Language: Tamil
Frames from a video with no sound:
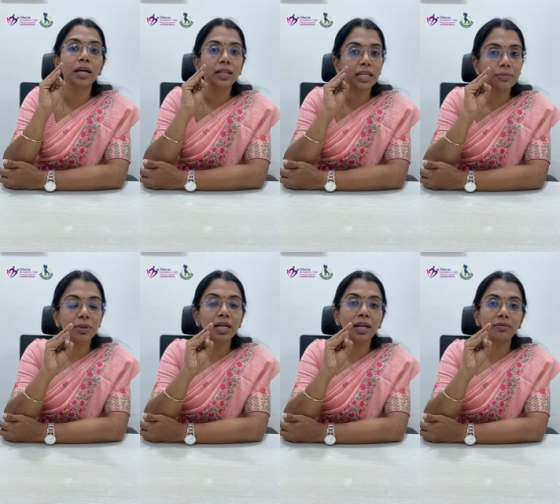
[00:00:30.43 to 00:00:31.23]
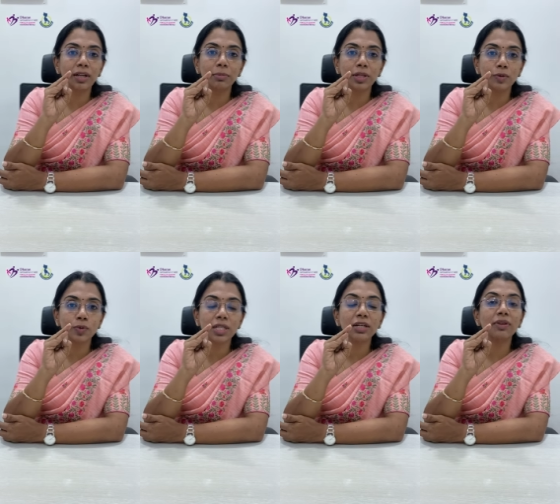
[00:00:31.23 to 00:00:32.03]
திஸ் மெரினா வில் பி யூஸ்ட்
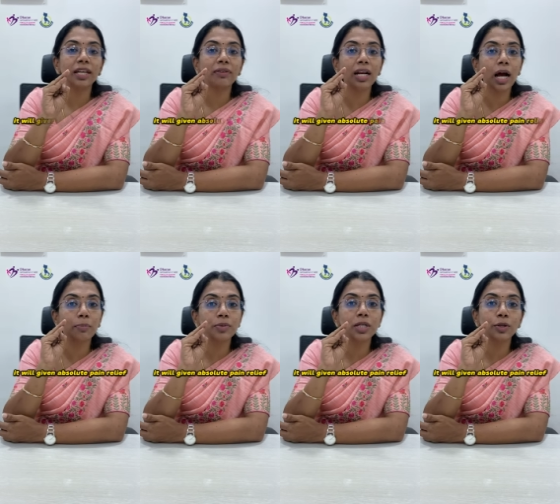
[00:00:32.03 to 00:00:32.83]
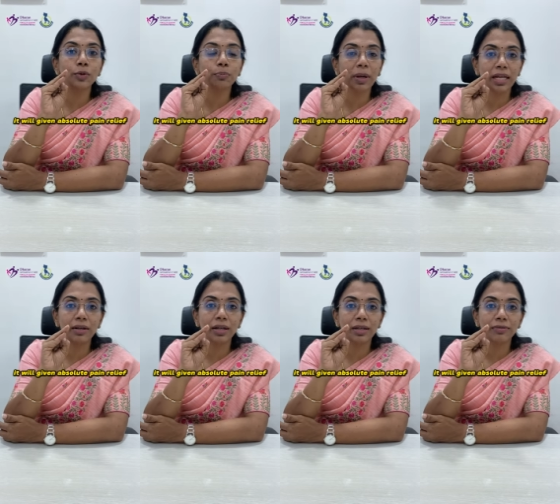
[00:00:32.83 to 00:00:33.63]
இட் வில் கிவ் அன் அப்சல்யூட் பெயின்
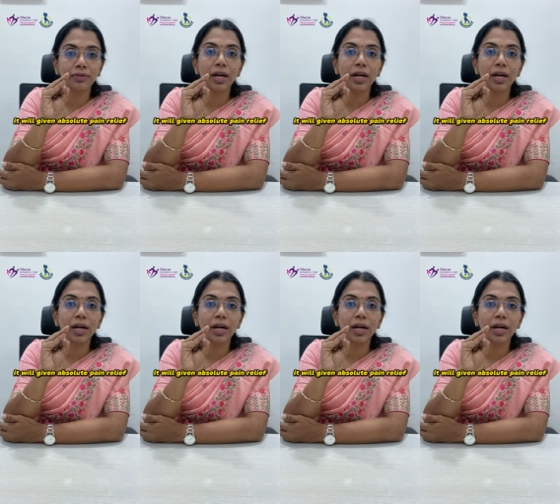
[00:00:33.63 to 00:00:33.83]
ரிலீஃப்